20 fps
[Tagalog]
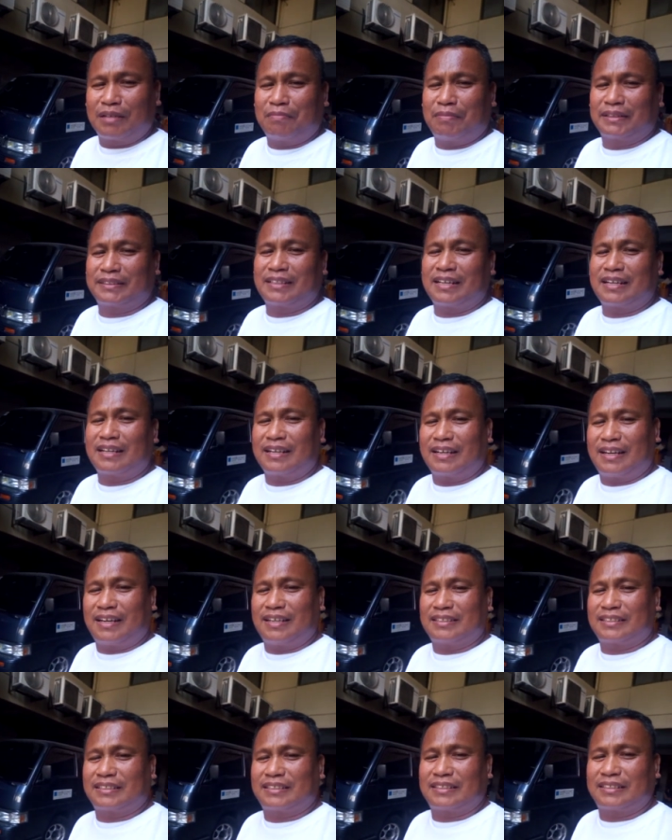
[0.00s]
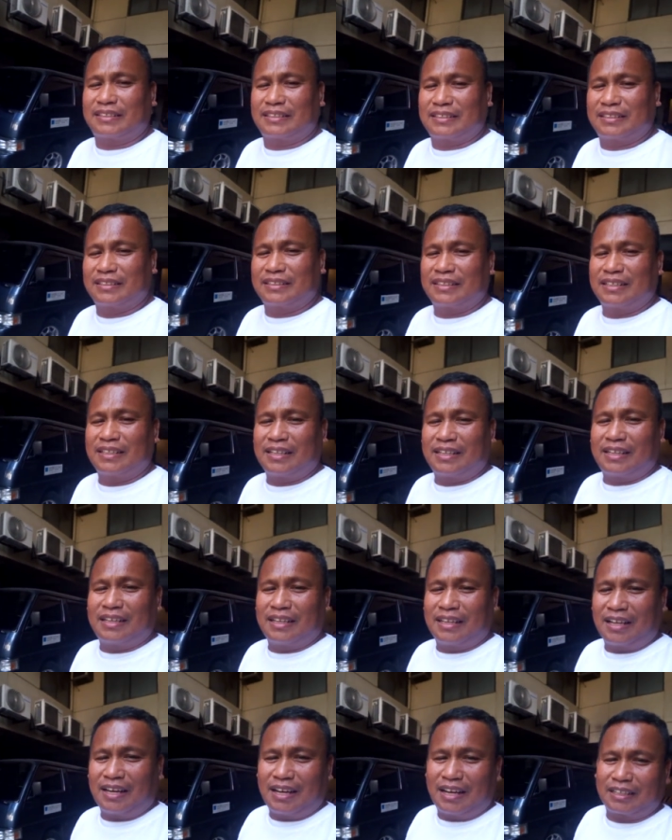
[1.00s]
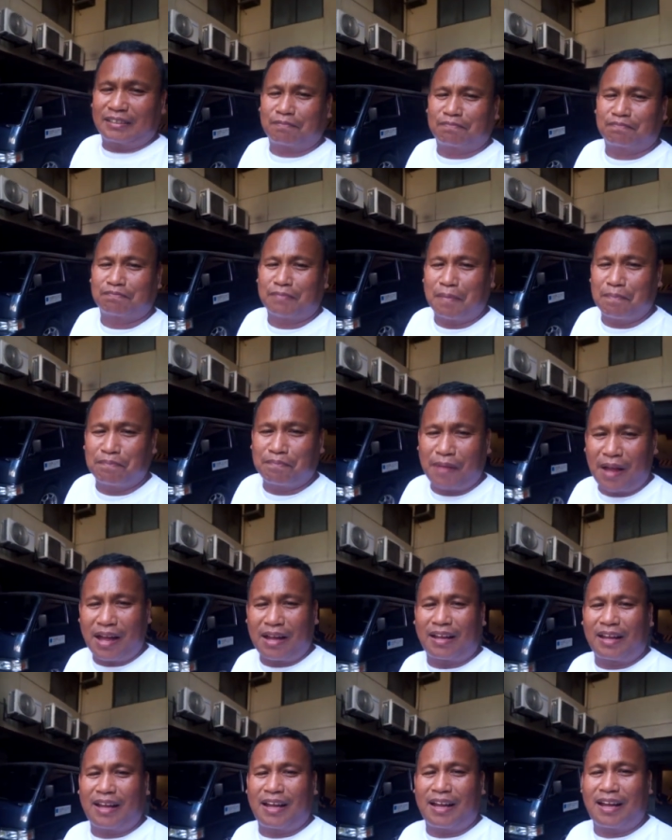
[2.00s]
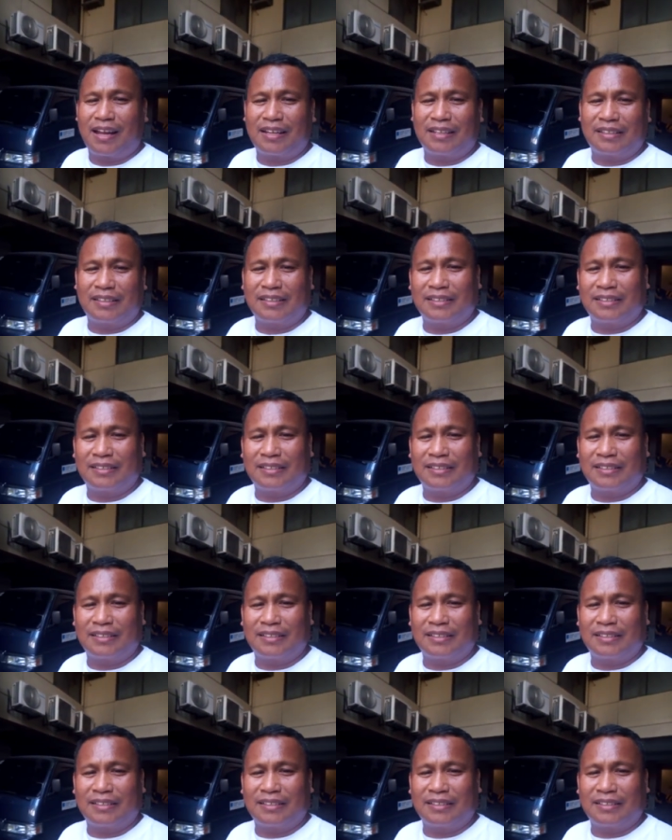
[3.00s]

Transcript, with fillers: Batangas at Pampanga